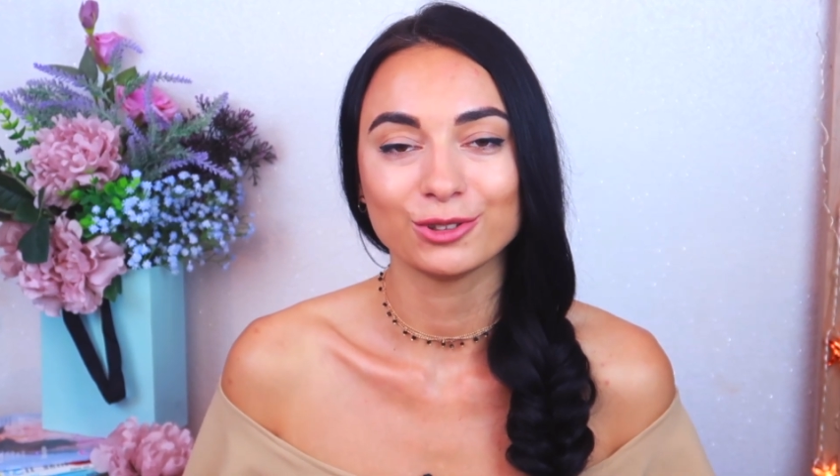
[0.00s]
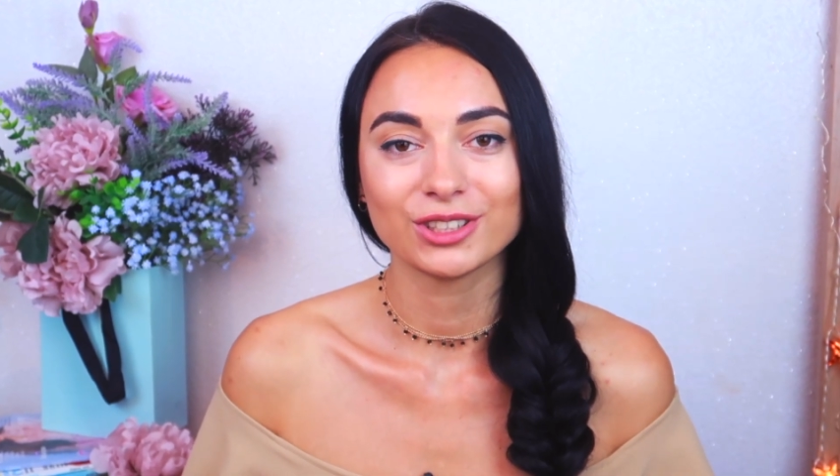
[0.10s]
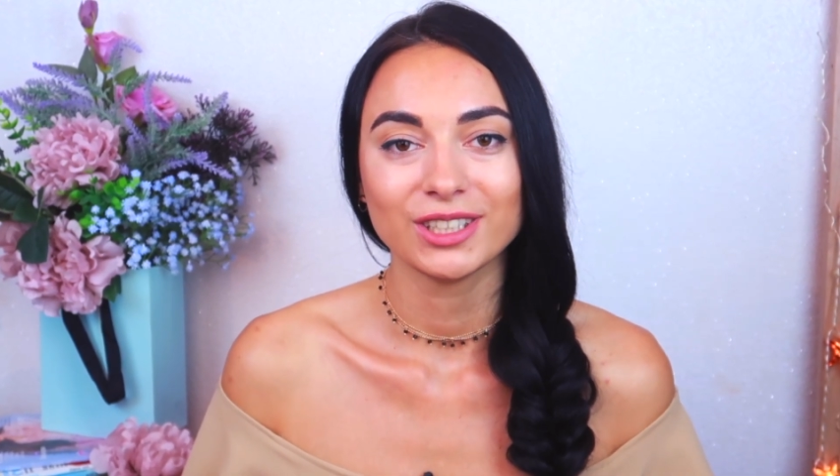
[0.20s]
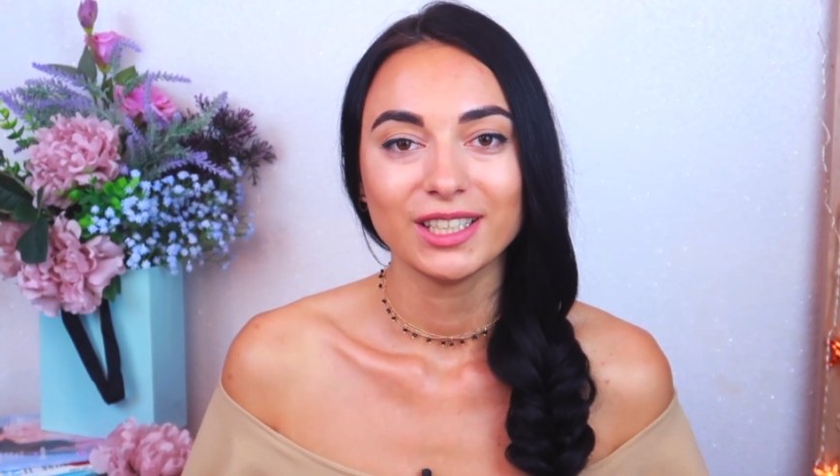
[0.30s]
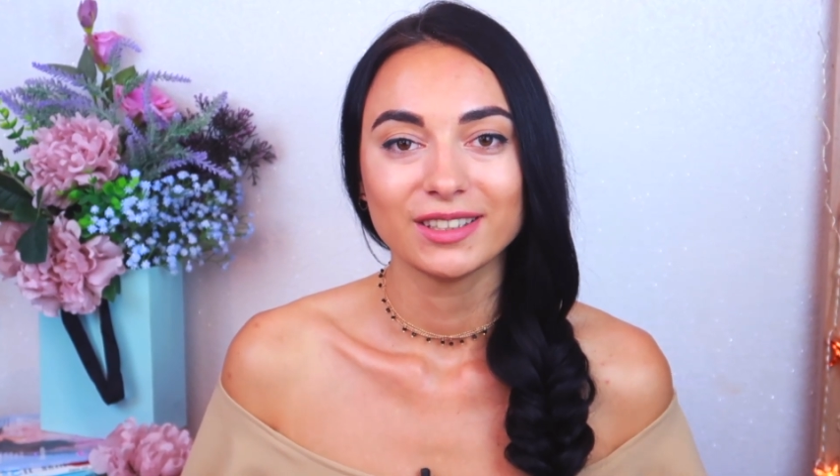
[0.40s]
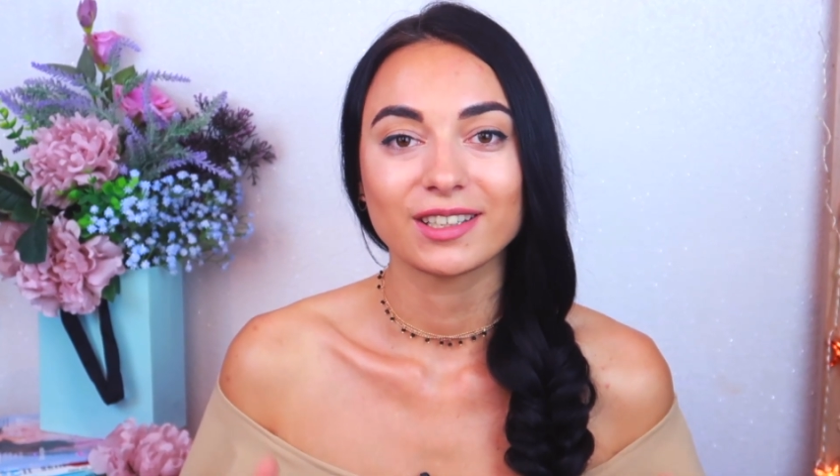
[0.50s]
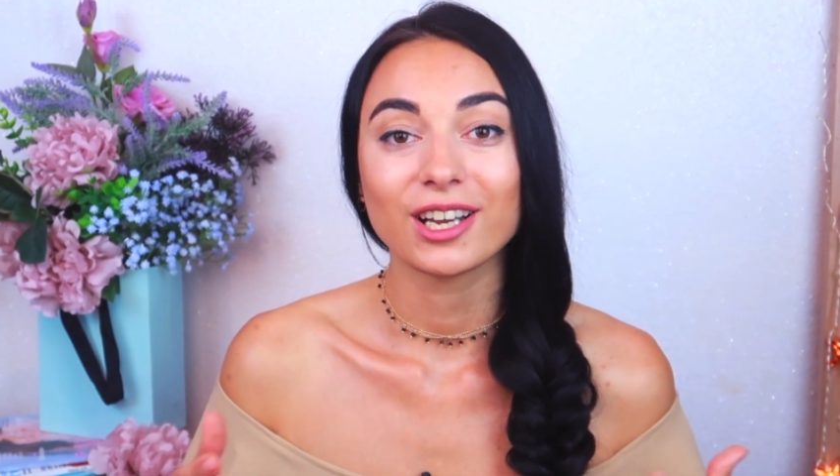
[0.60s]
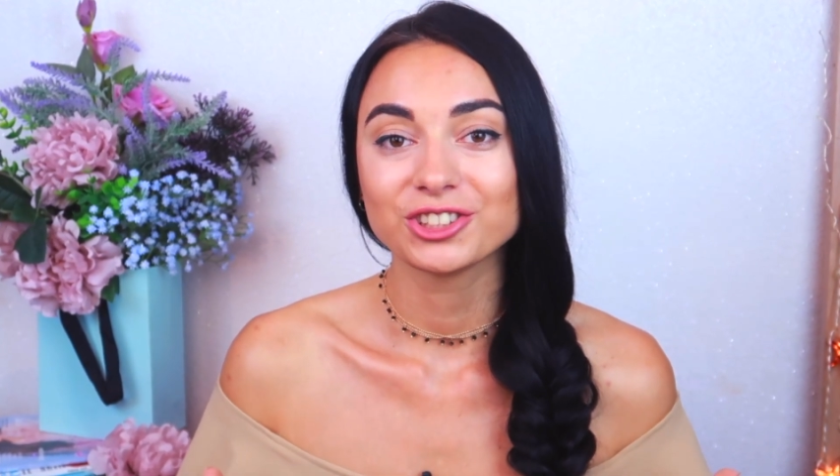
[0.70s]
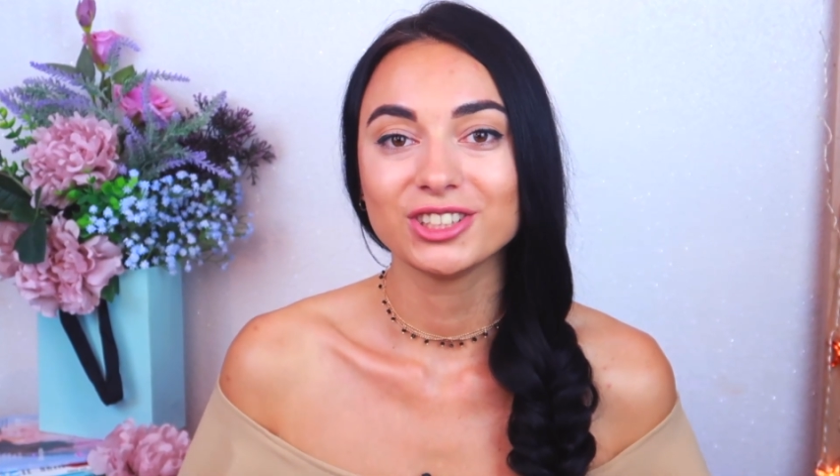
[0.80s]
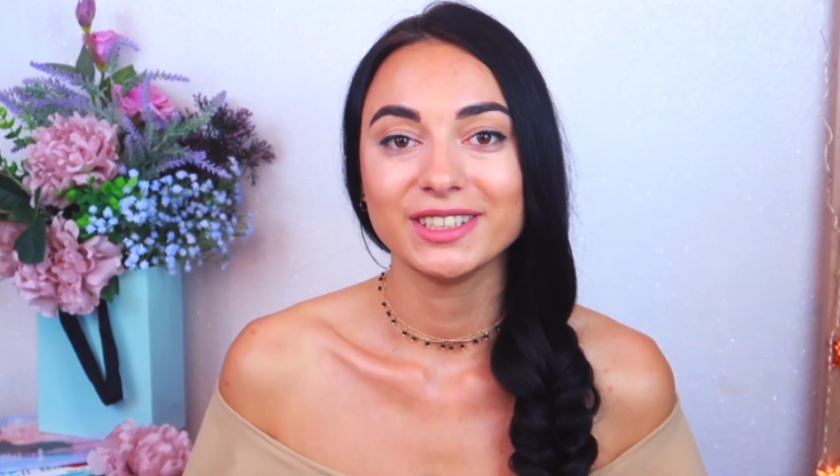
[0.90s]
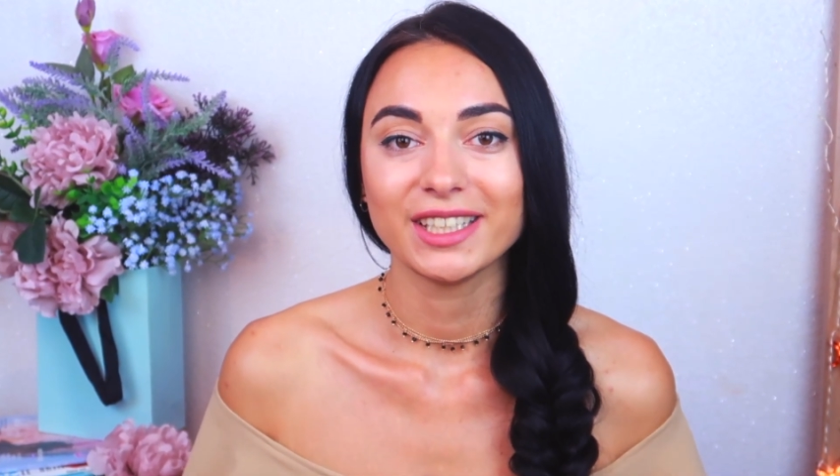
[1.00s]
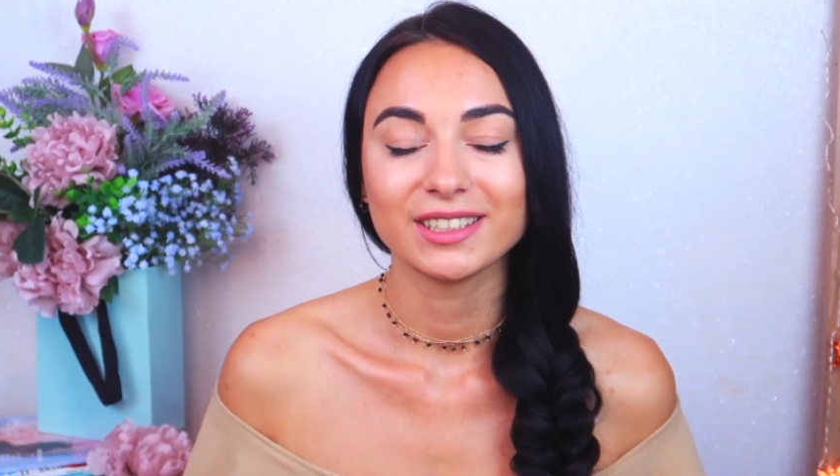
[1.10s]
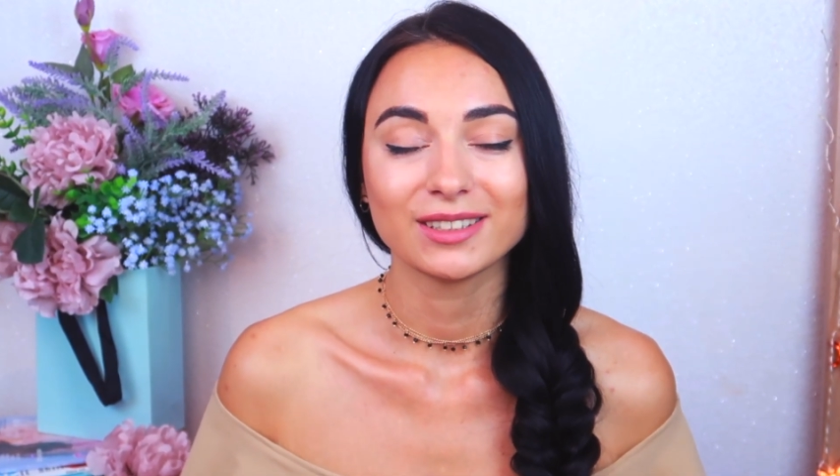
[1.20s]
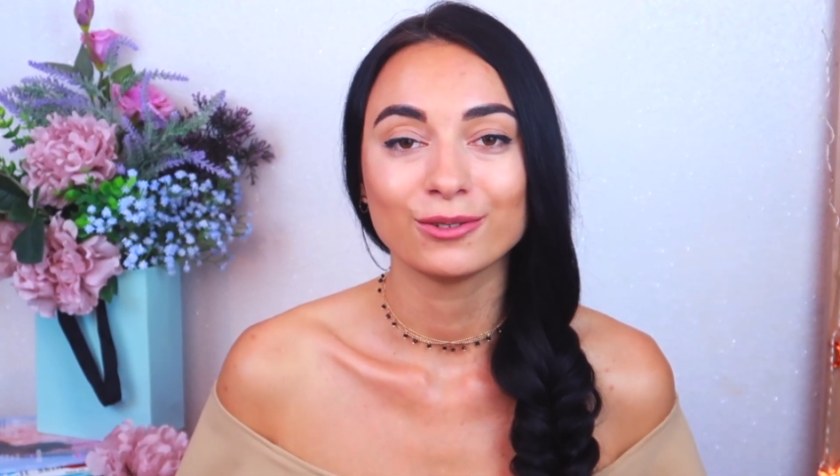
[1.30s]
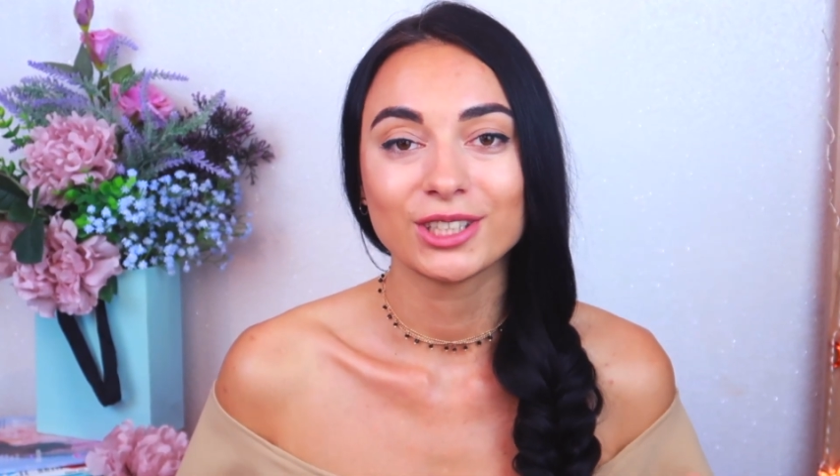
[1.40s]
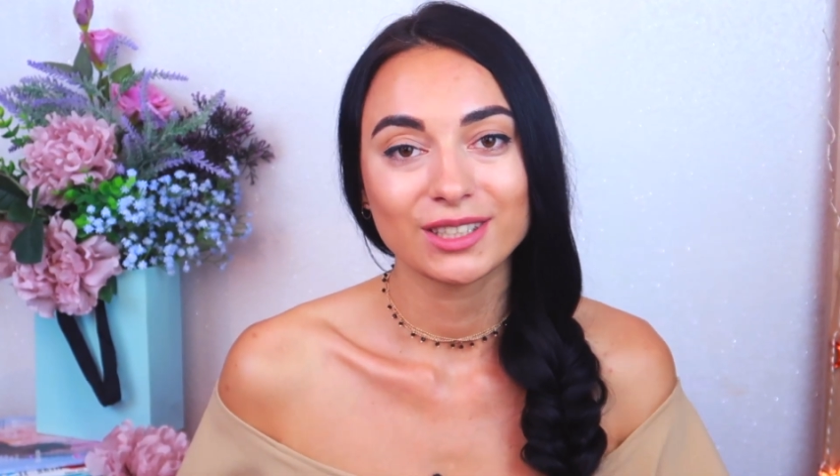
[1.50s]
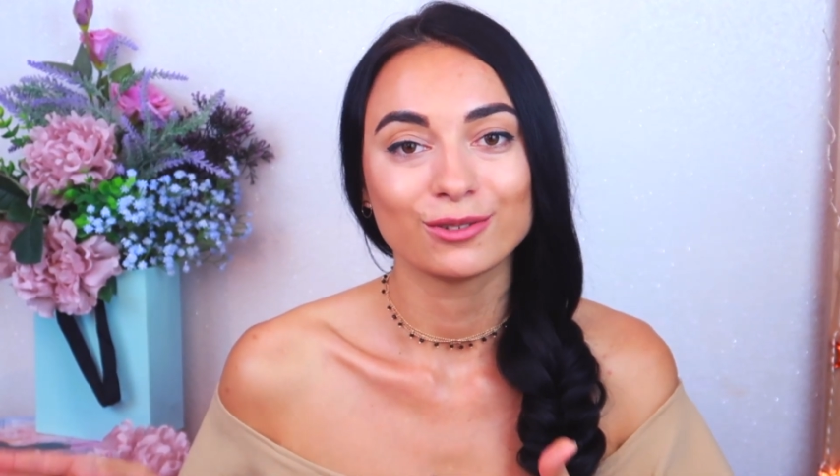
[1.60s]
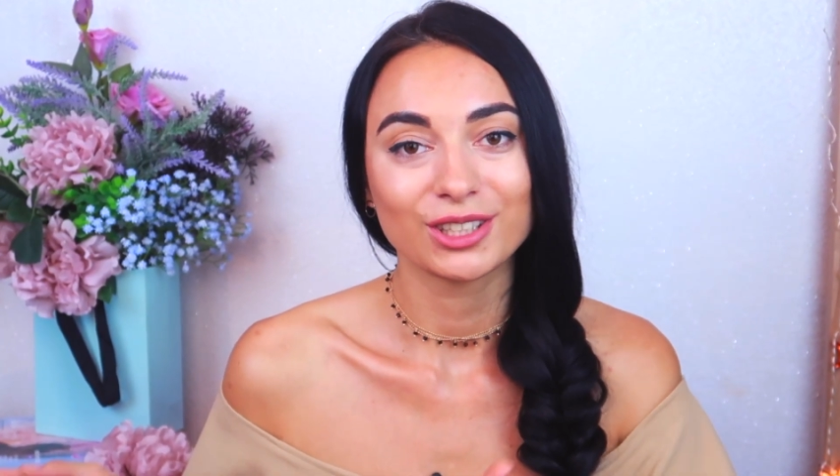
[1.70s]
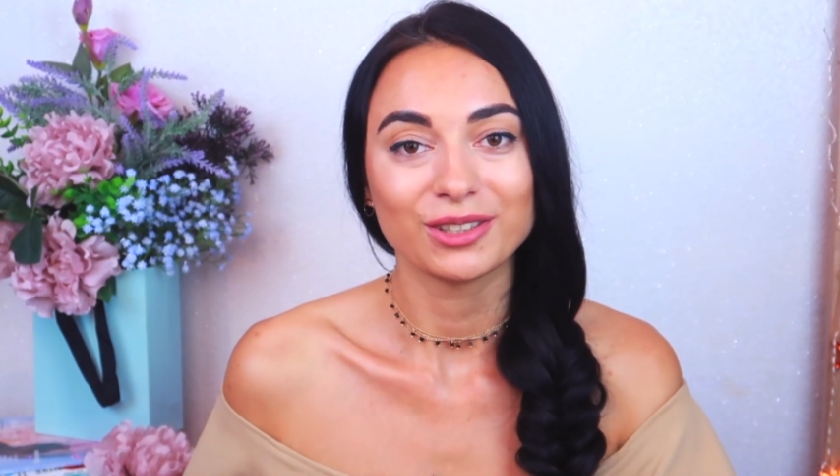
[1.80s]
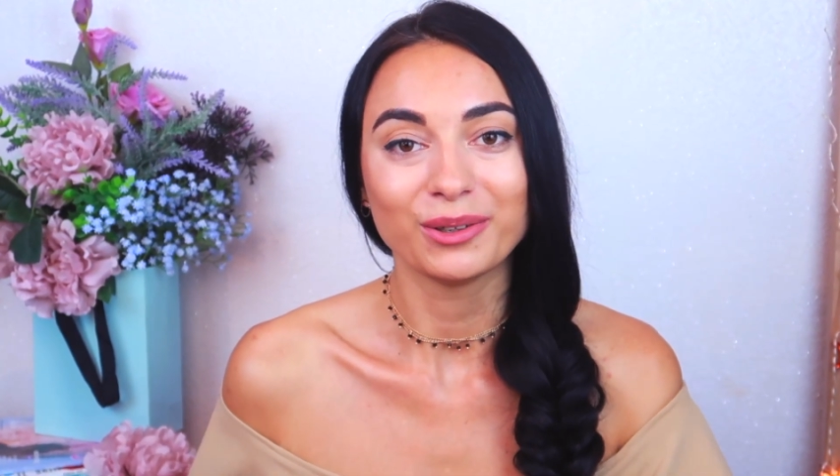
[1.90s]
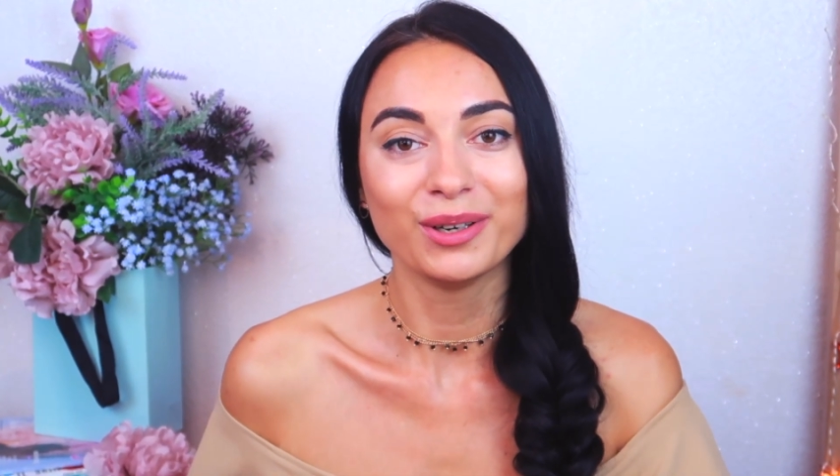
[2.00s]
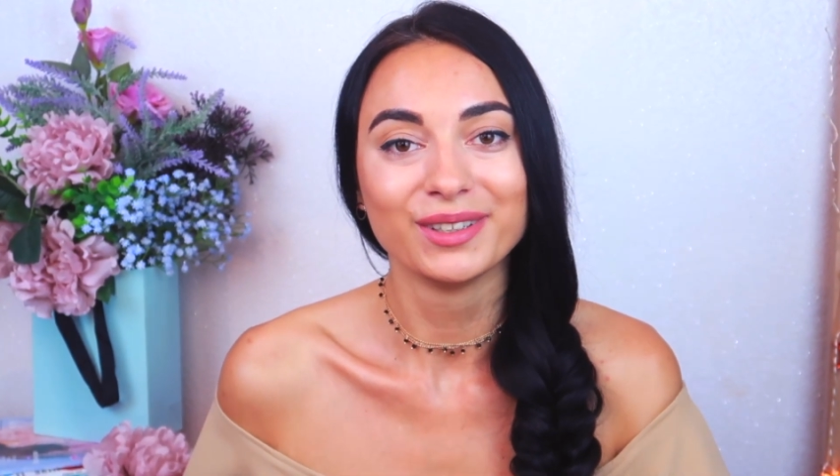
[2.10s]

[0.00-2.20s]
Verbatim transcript: Вот на каждый день. Вот это вот оно.